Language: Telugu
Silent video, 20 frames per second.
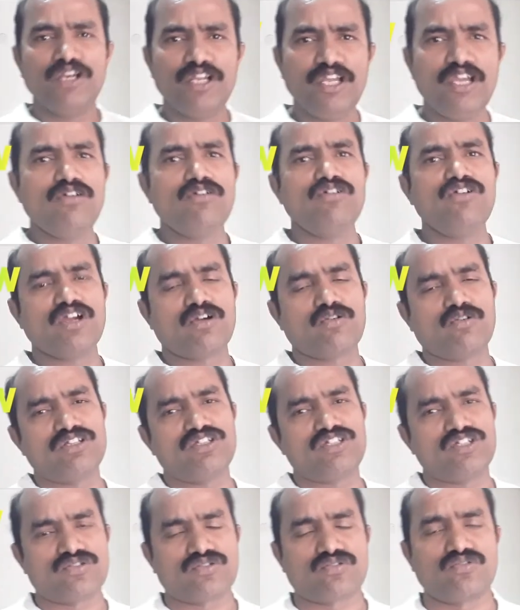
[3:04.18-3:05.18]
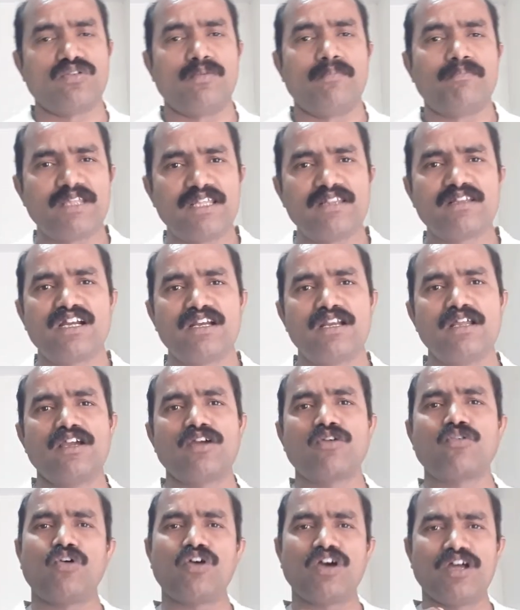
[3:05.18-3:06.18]
నీరుని ఎక్కువ తీసుకుందాం ఎందుకంటే
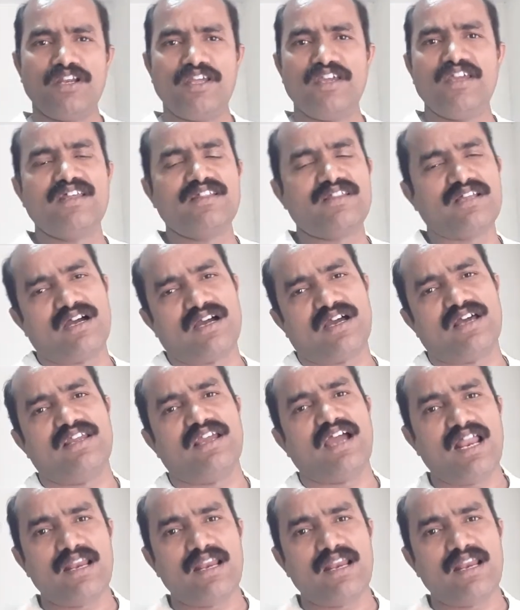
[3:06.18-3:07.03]
ఎక్కువగా నీరే తాగాలి